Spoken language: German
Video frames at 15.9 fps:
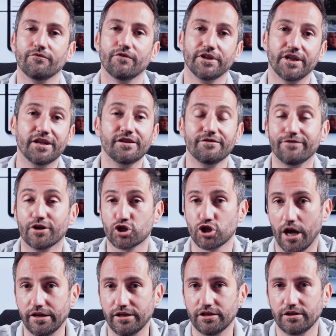weil dann die
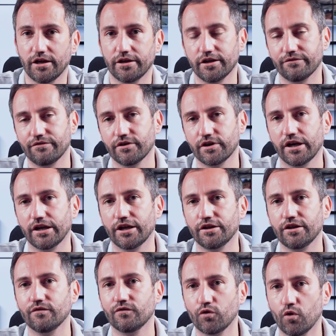Wahrscheinlichkeit einfach
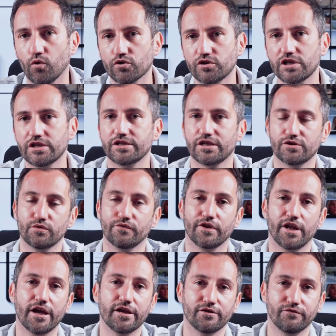relativ groß ist, dass du
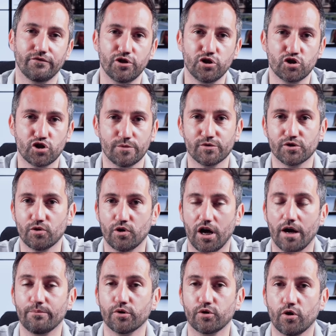vielleicht ein Feature im Store
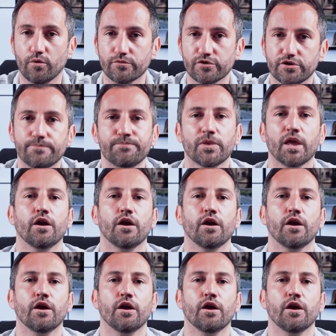abbekommst.